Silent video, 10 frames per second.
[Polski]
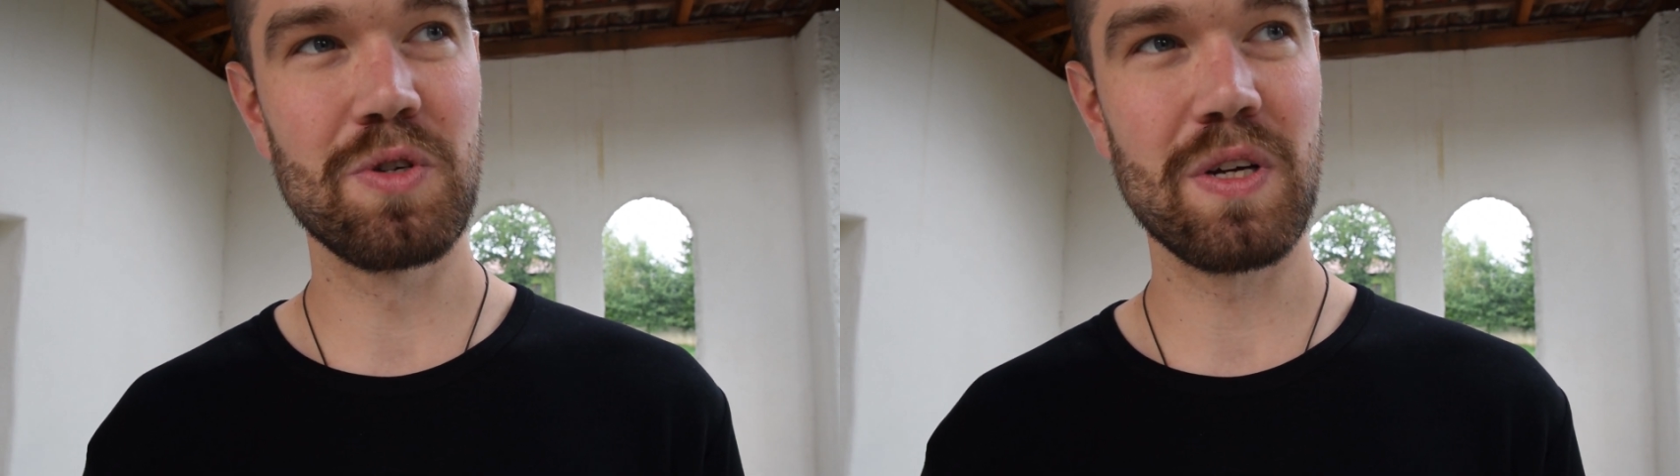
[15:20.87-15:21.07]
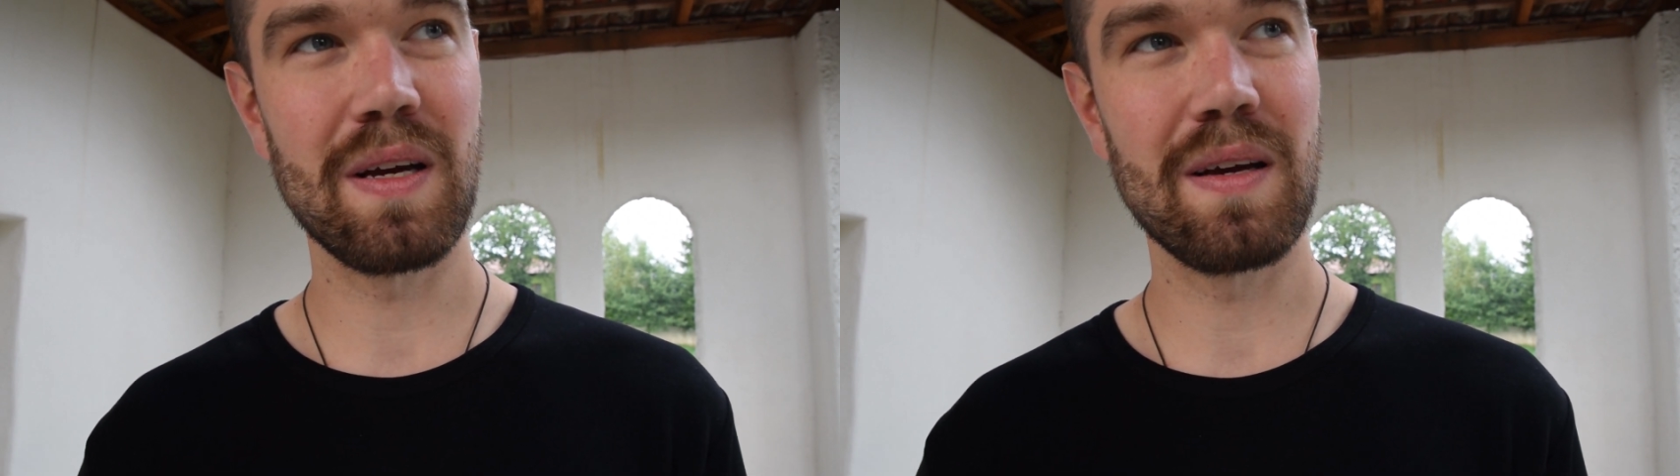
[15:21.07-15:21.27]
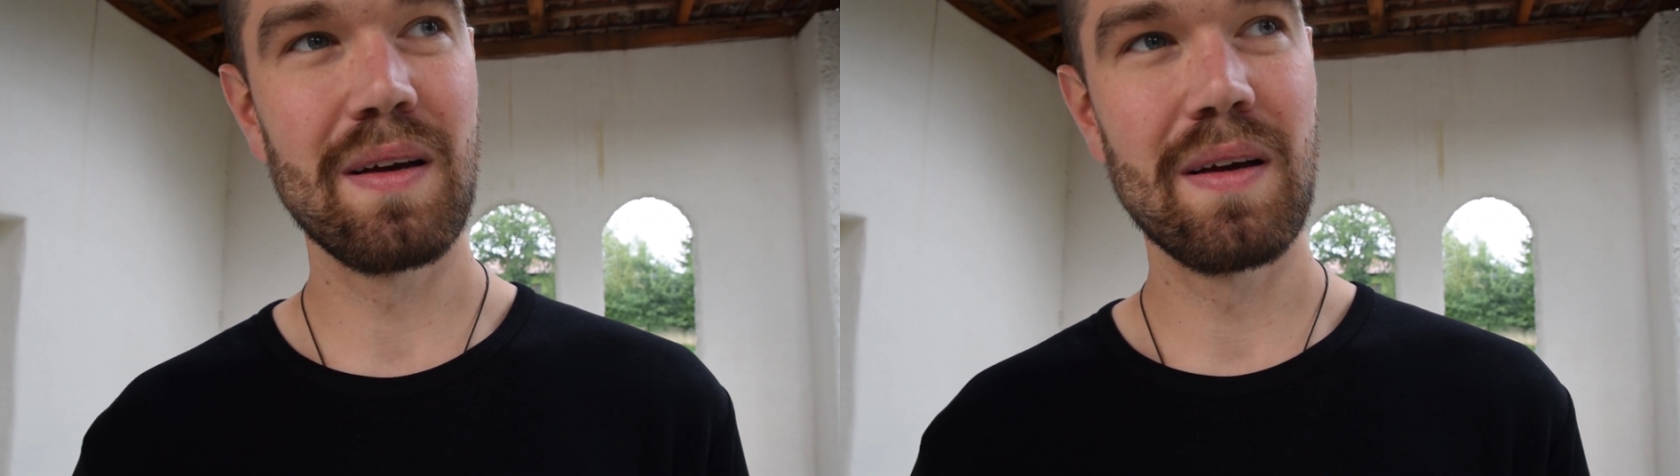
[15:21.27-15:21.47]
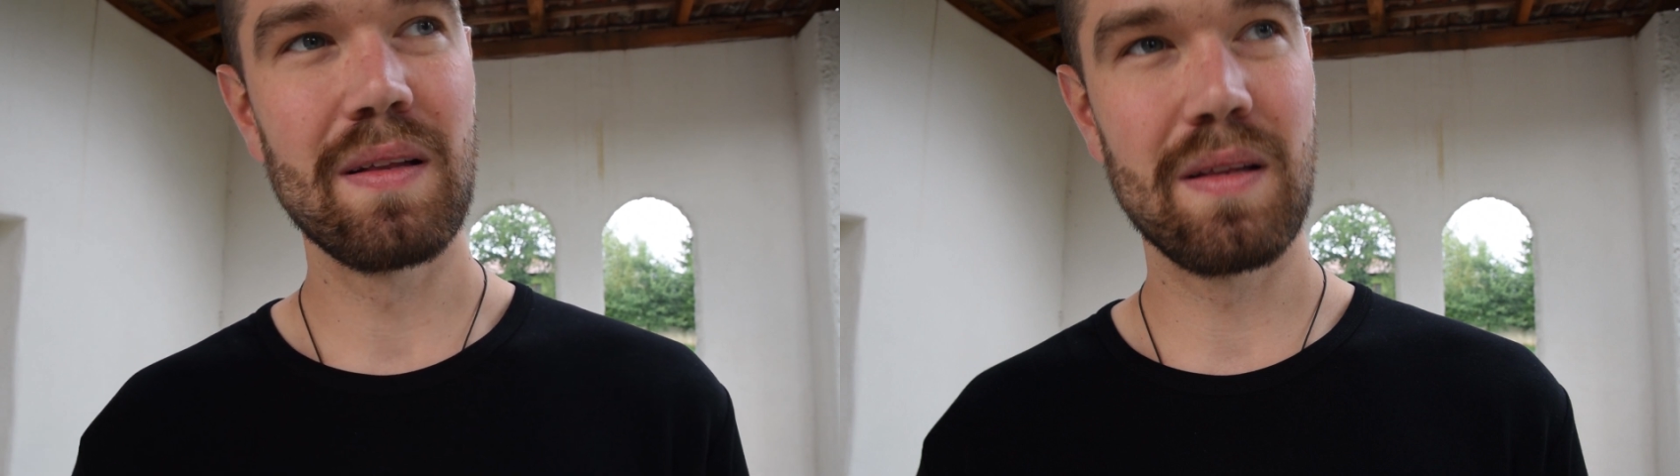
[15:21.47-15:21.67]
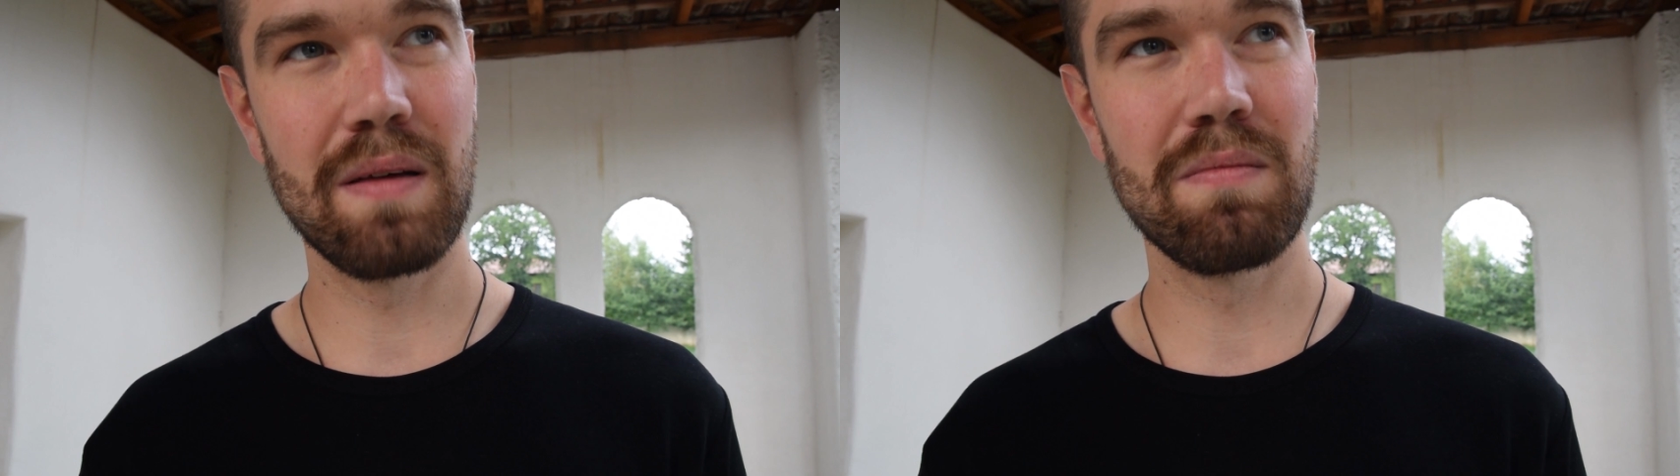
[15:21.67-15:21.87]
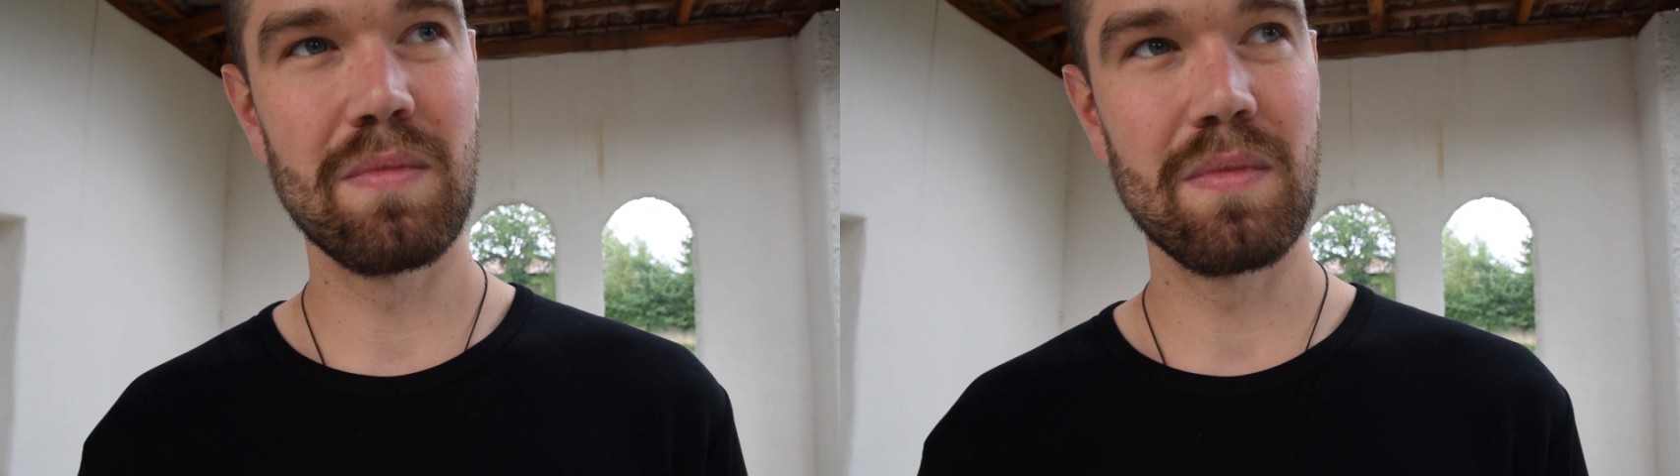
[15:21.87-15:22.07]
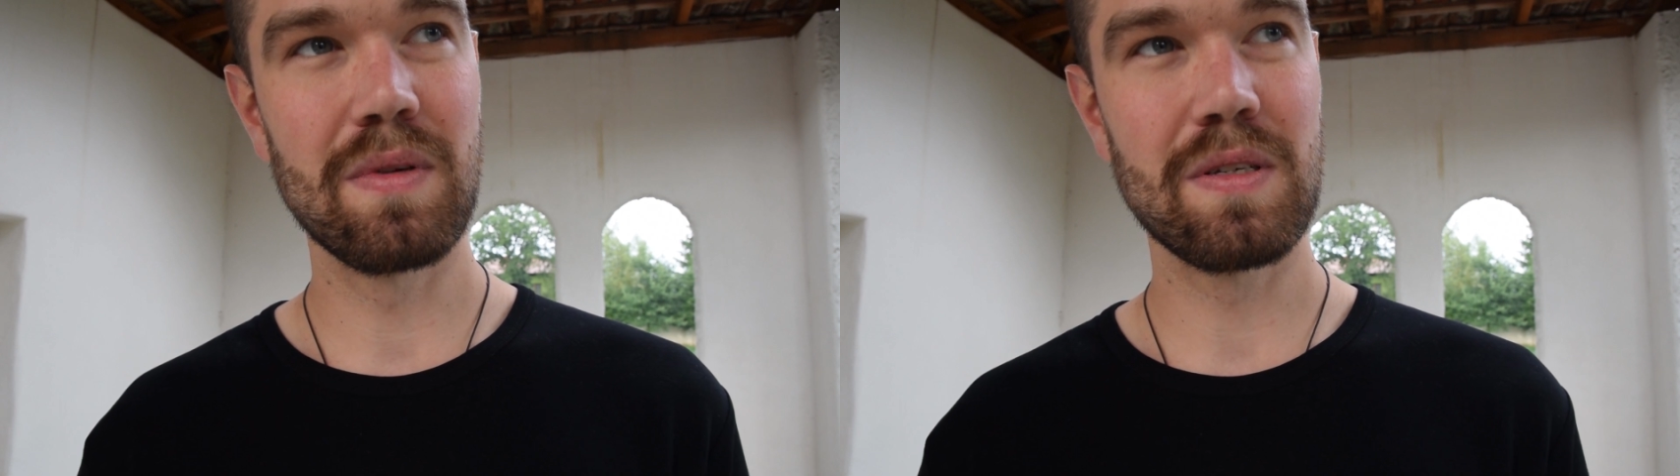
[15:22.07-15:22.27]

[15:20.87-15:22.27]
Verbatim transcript: że tym,